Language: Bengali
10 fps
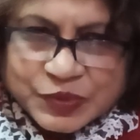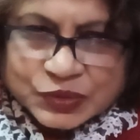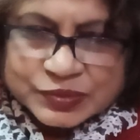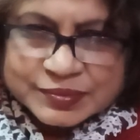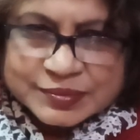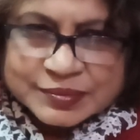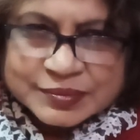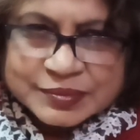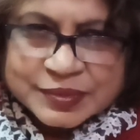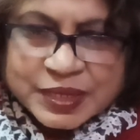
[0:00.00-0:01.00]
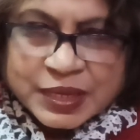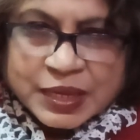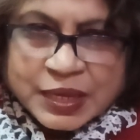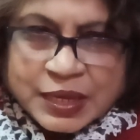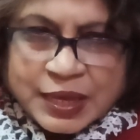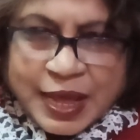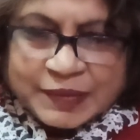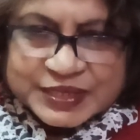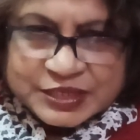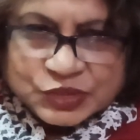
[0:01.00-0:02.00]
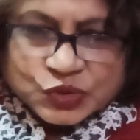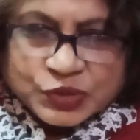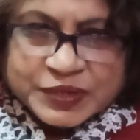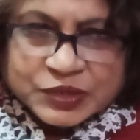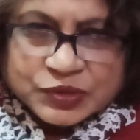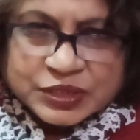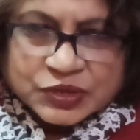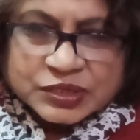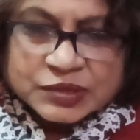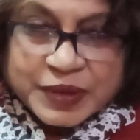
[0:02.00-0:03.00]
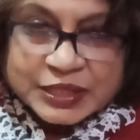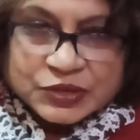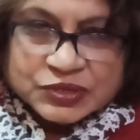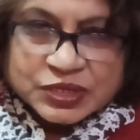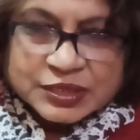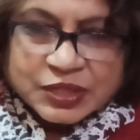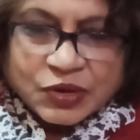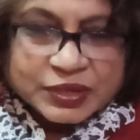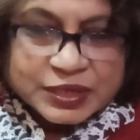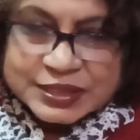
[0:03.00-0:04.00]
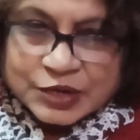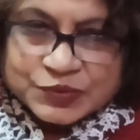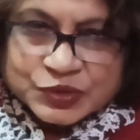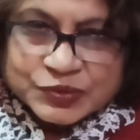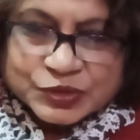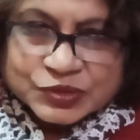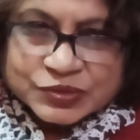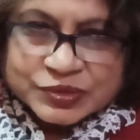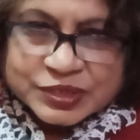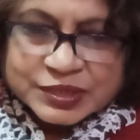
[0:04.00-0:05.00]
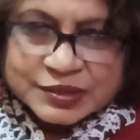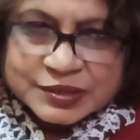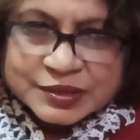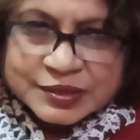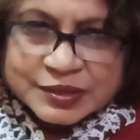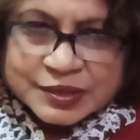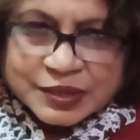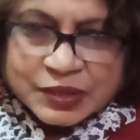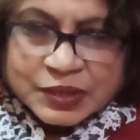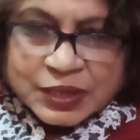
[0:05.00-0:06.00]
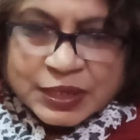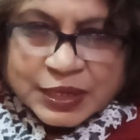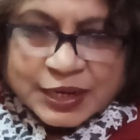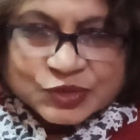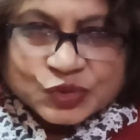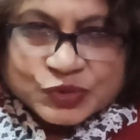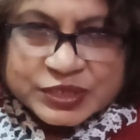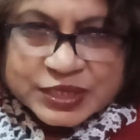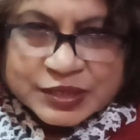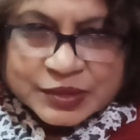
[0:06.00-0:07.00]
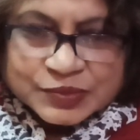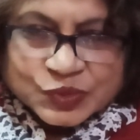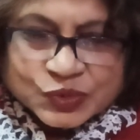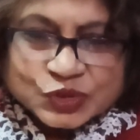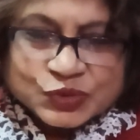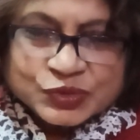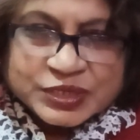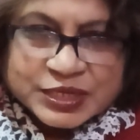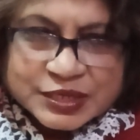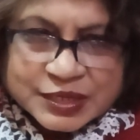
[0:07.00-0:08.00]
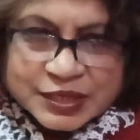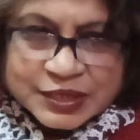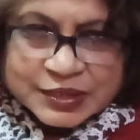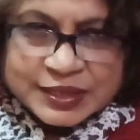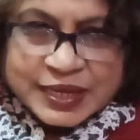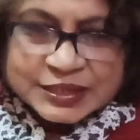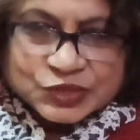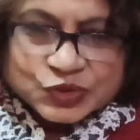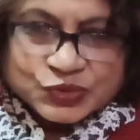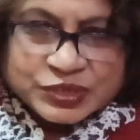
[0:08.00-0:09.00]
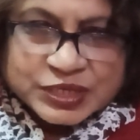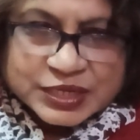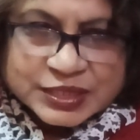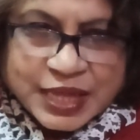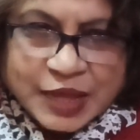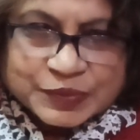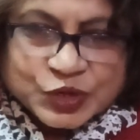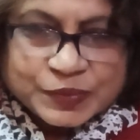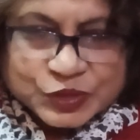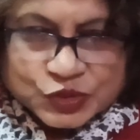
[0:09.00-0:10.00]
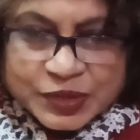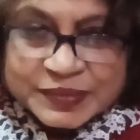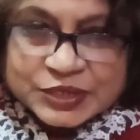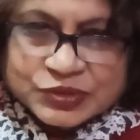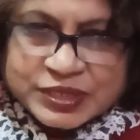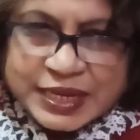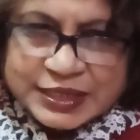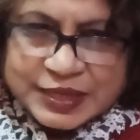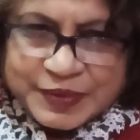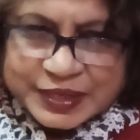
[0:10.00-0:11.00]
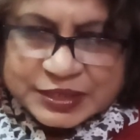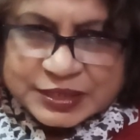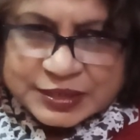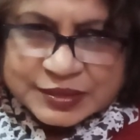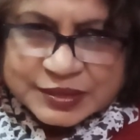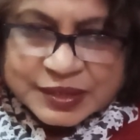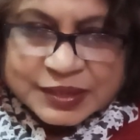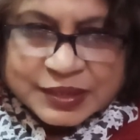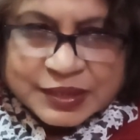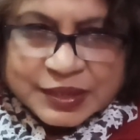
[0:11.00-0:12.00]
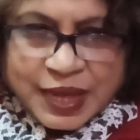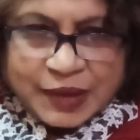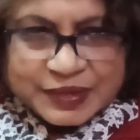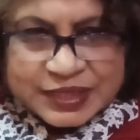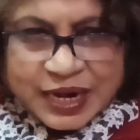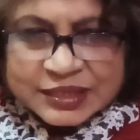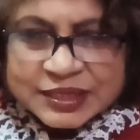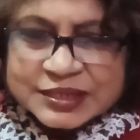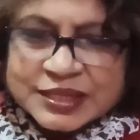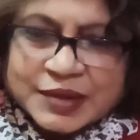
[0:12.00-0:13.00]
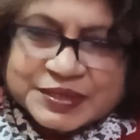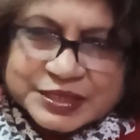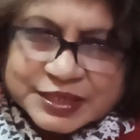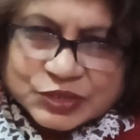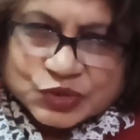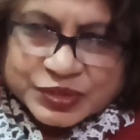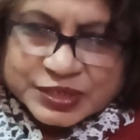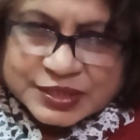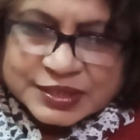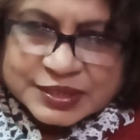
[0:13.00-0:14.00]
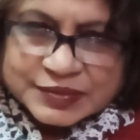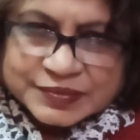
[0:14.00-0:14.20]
বড় আমাদের যে জৈবিক ঘড়ি অর্থাৎ বায়োলজিক্যাল ক্লক তারও পরিবর্তন হচ্ছে কারণ সূর্যের মুখ সূর্যের তেজ সূর্যের তাপ সব কিছু তো আমরা একটু দেরিতে পাচ্ছি আবার তাড়াতাড়ি তা আমাদের থেকে সরে যাচ্ছে